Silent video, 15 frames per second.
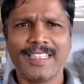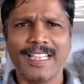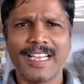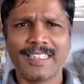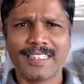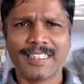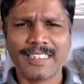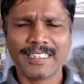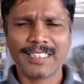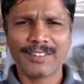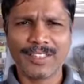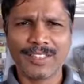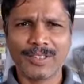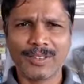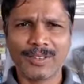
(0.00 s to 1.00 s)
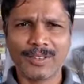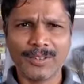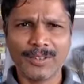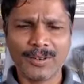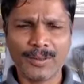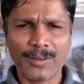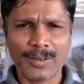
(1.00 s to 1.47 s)
நான் சந்தித்த வரைக்கும்
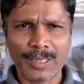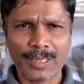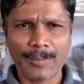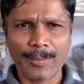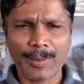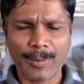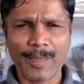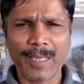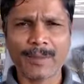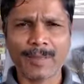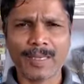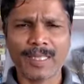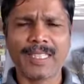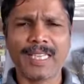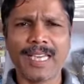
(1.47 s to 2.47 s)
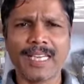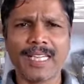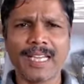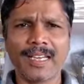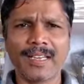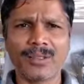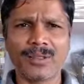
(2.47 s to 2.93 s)
ப்ரிப்பேர் பண்ணது
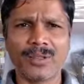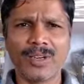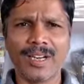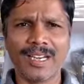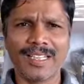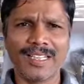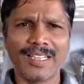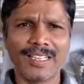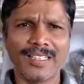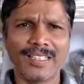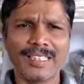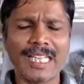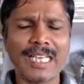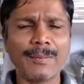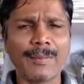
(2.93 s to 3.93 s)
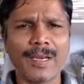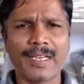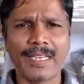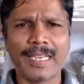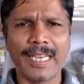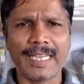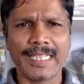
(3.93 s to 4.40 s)
கேட்டுக்கா இருக்கும் ஆனால் என்னப்பா
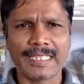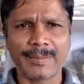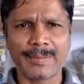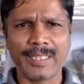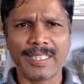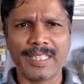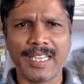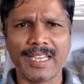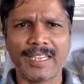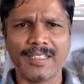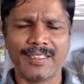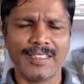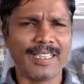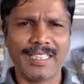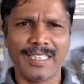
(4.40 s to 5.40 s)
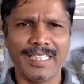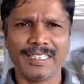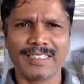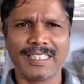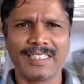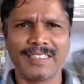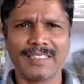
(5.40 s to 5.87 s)
கேட் எக்ஸாம் எழுதுனியா ஆ
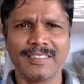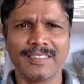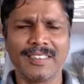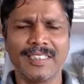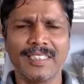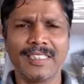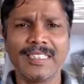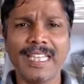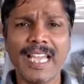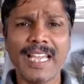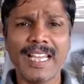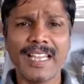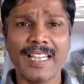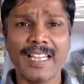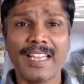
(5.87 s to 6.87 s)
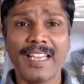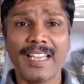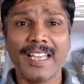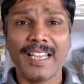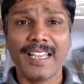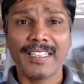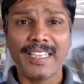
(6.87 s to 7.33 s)
இல்லை சார் ஏன்
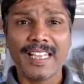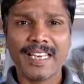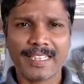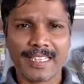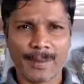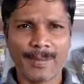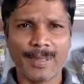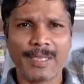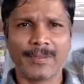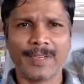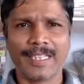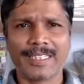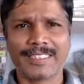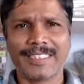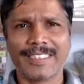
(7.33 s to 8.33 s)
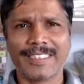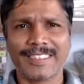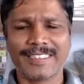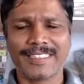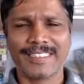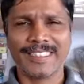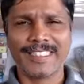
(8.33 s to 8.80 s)
எனக்கு நம்பிக்கை வரல சார்
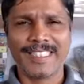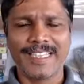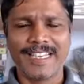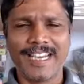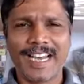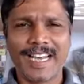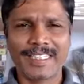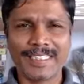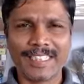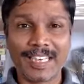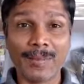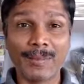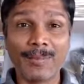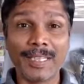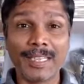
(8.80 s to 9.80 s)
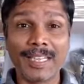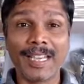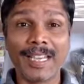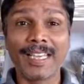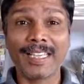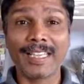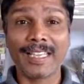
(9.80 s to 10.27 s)
அந்த
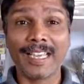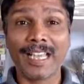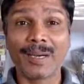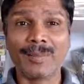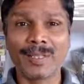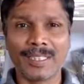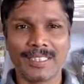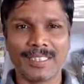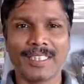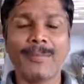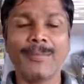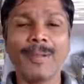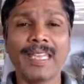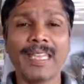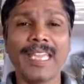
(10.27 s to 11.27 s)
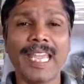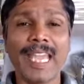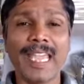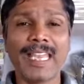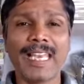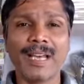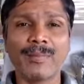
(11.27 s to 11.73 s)
நம்பிக்கை இல்லாம இருக்கு நம்பிக்கை
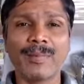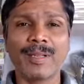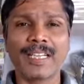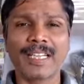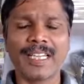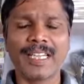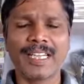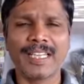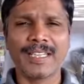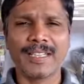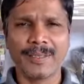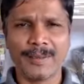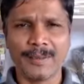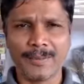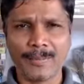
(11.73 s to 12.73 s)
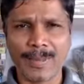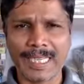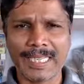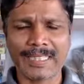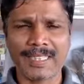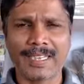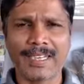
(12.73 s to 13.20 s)
ஏன் இல்லாம இருக்கு
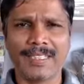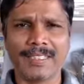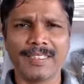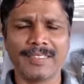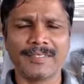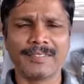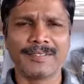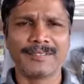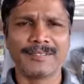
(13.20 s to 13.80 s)
பயத்தினாலதான்